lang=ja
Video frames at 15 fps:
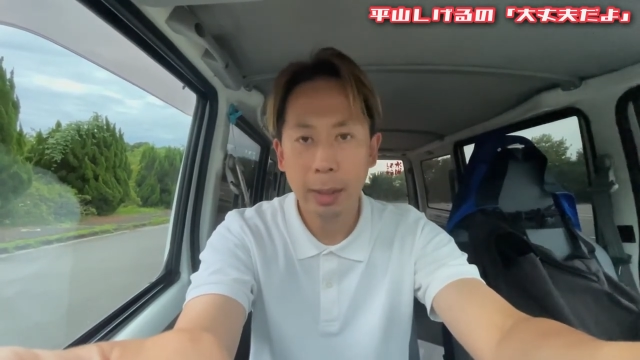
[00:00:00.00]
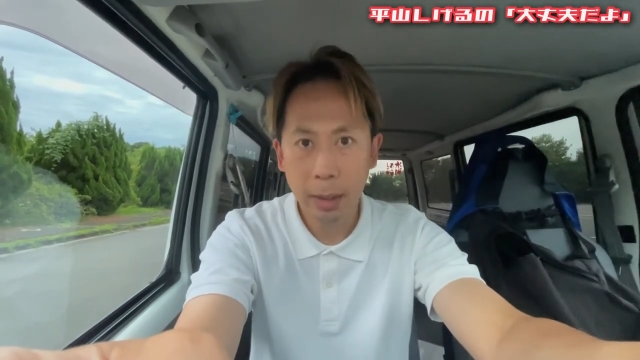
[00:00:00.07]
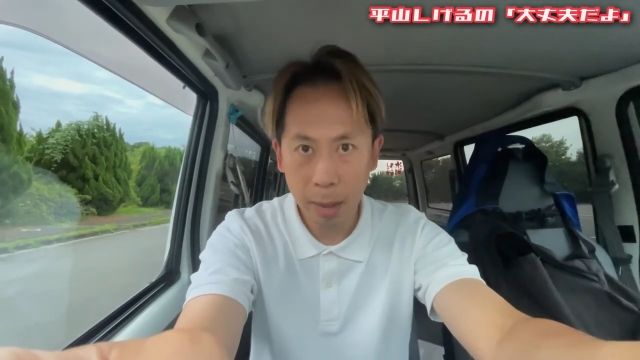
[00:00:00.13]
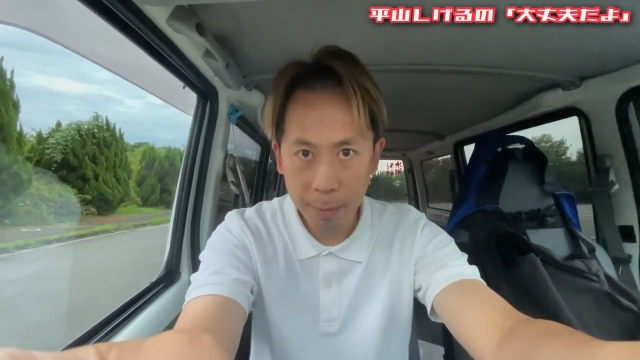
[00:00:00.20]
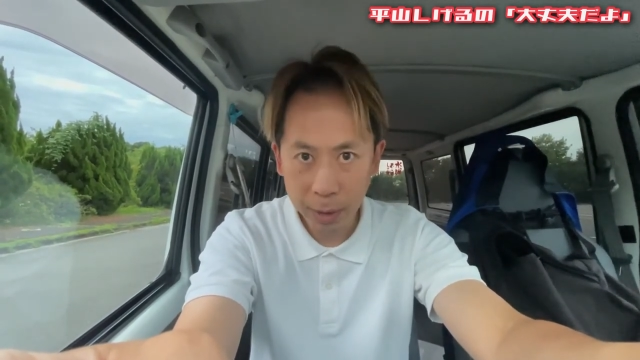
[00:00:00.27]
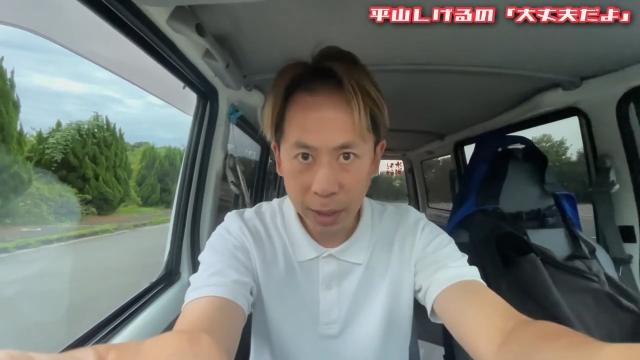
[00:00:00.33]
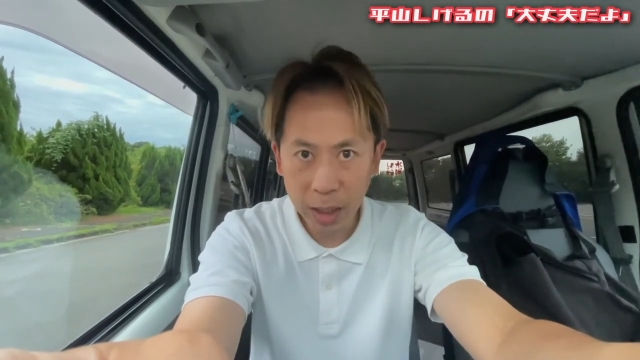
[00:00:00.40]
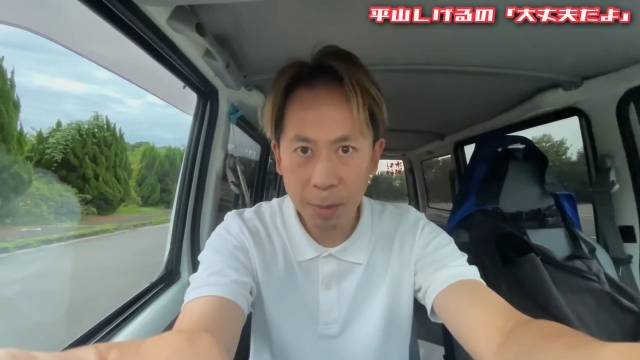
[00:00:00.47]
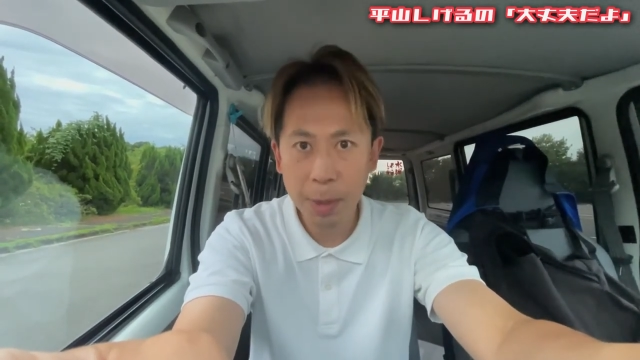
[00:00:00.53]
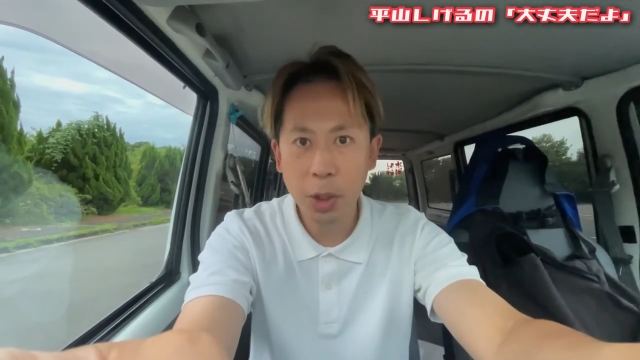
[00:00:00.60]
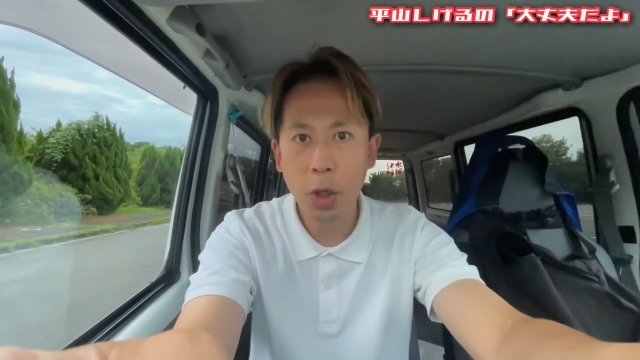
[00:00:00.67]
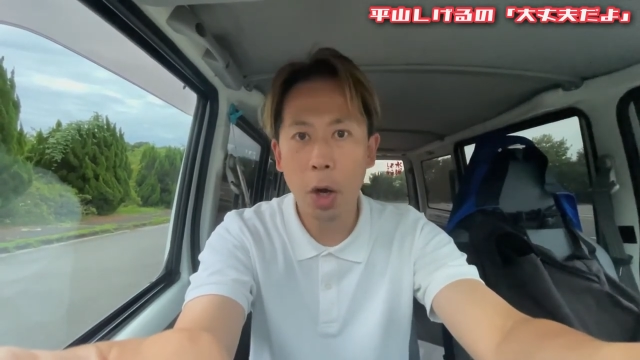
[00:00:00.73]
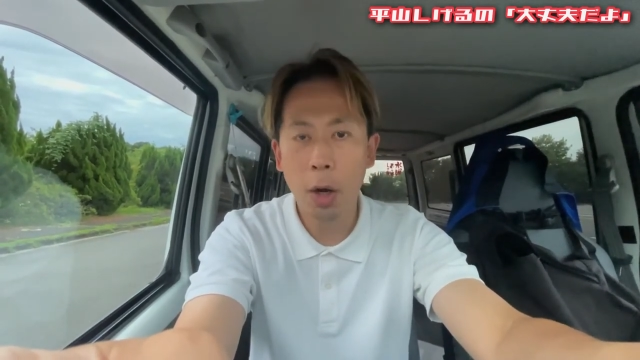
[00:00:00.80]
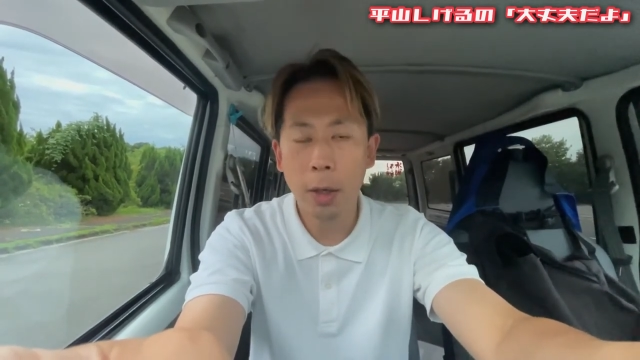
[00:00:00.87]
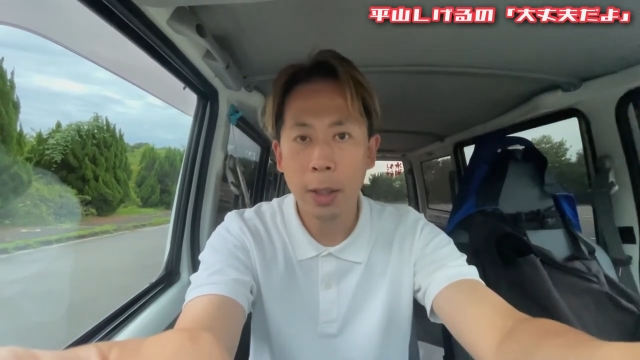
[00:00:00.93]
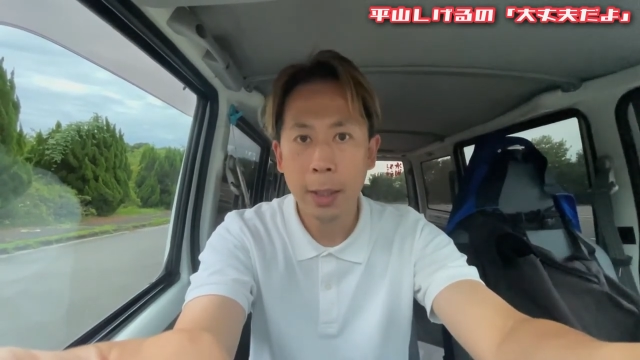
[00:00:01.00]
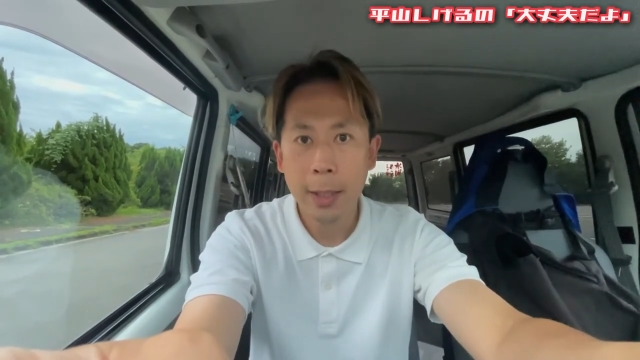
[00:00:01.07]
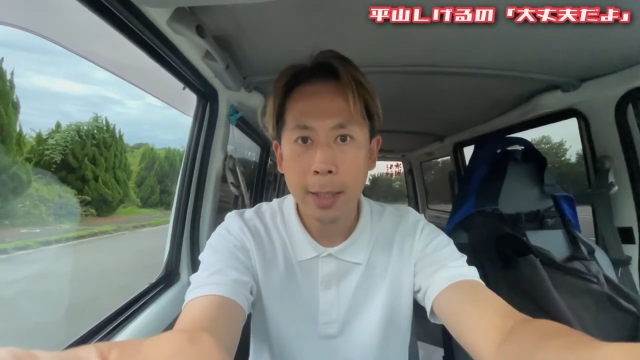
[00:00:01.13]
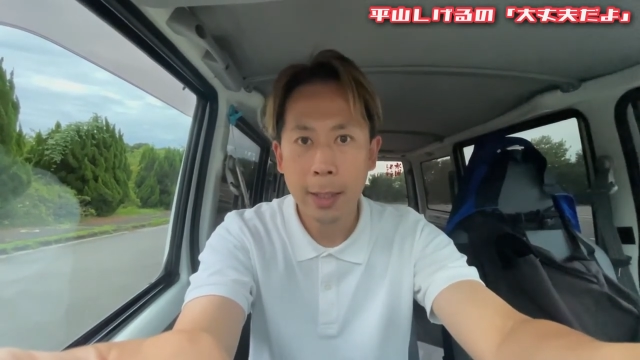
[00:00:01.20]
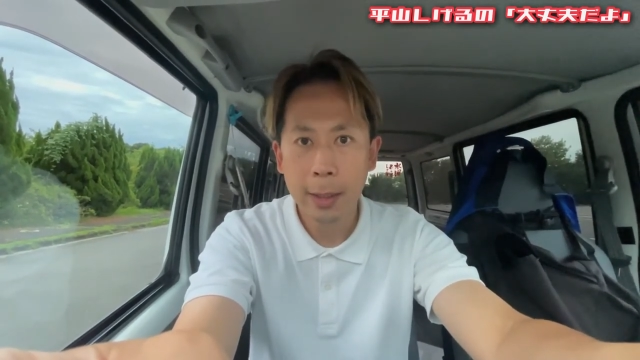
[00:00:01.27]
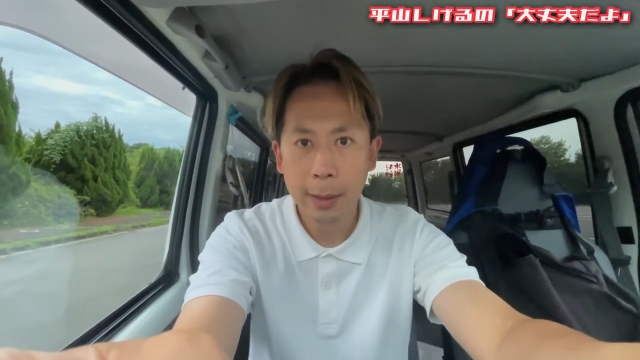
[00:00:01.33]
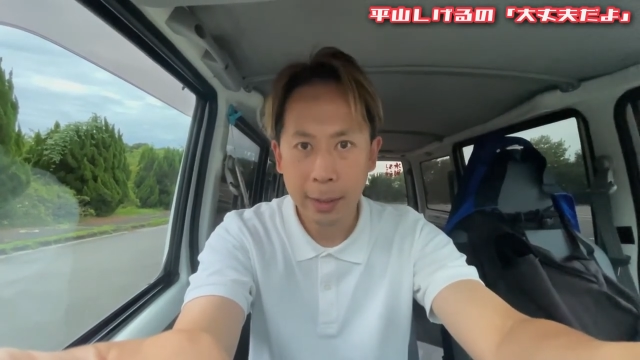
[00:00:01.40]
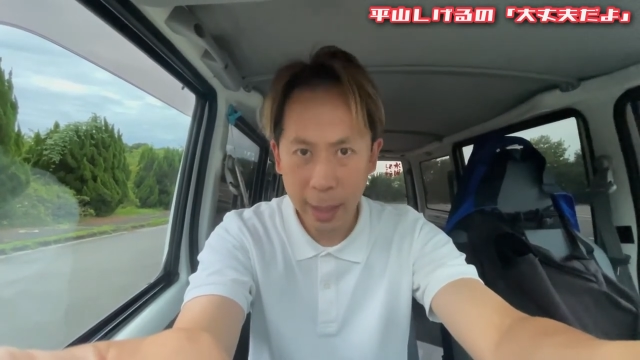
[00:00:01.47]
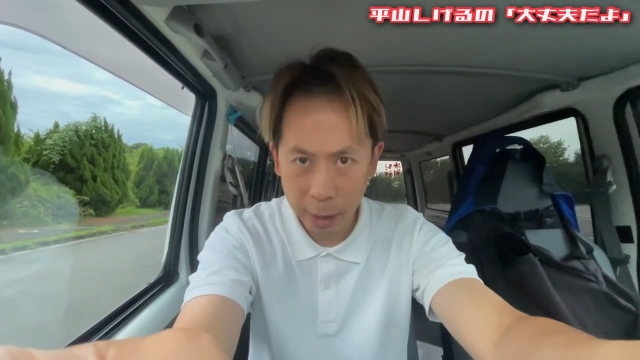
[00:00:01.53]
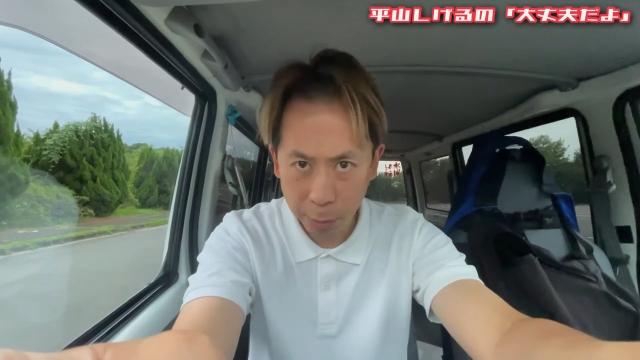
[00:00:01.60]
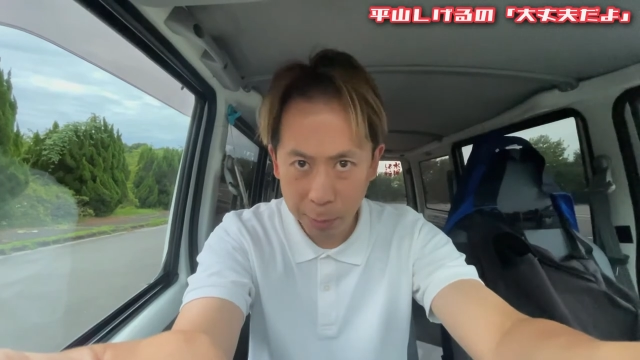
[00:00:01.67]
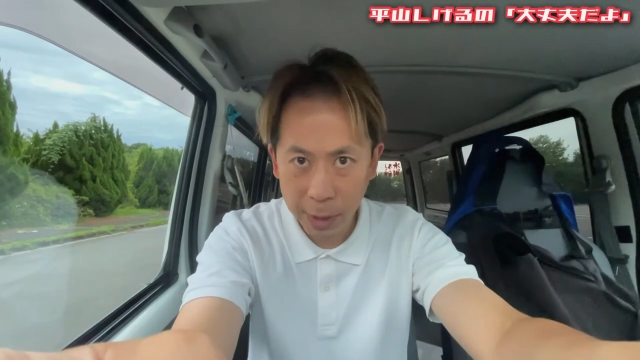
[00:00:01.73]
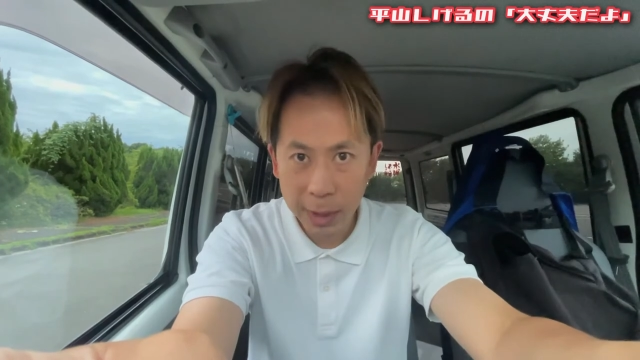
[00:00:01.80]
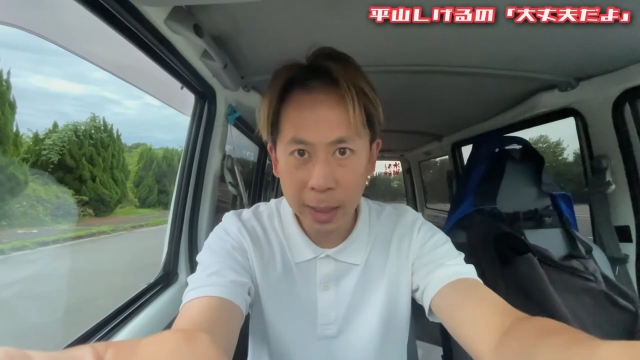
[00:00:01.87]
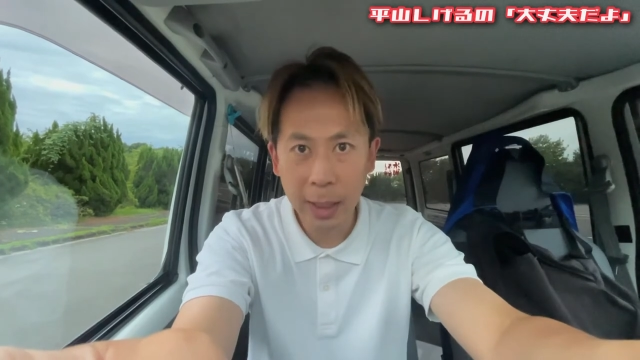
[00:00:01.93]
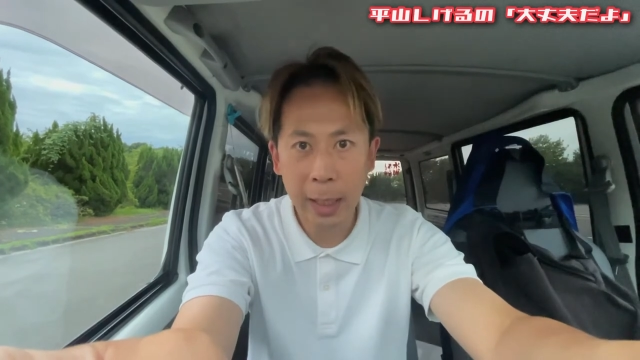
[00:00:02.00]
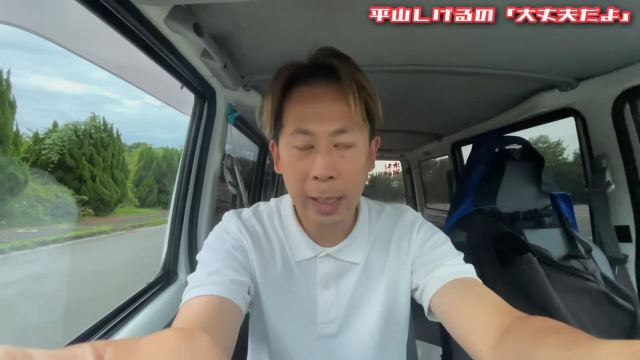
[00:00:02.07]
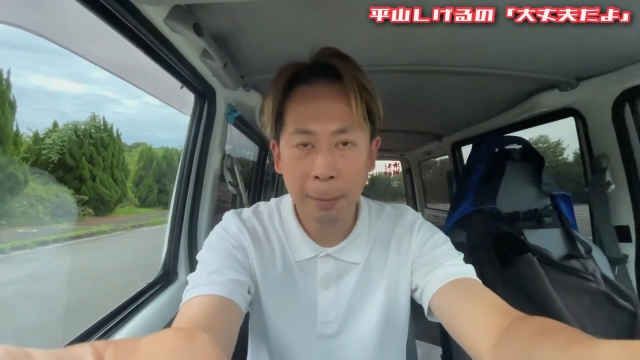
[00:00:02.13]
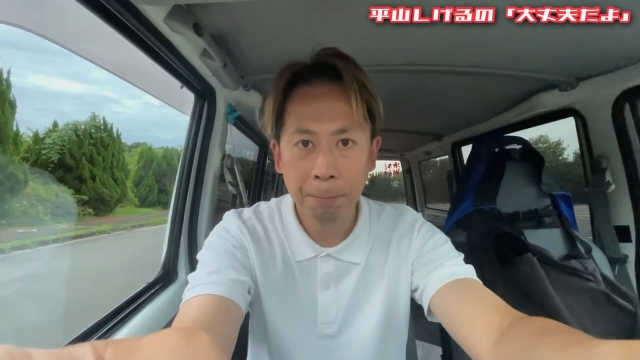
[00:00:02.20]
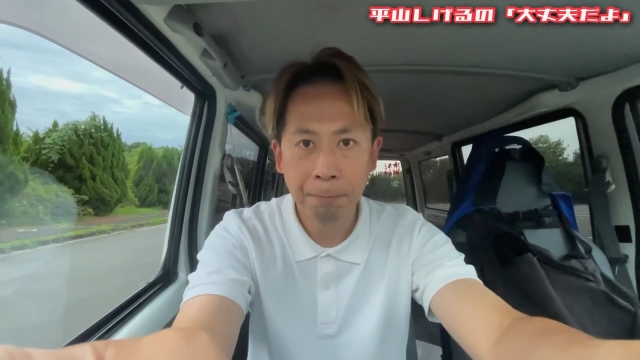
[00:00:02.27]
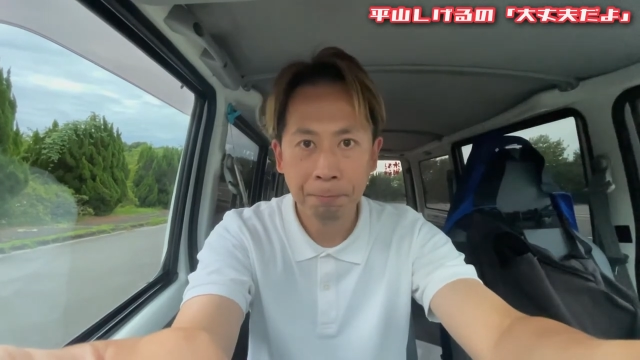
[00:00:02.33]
頑張っていきましょう。大丈夫ですから。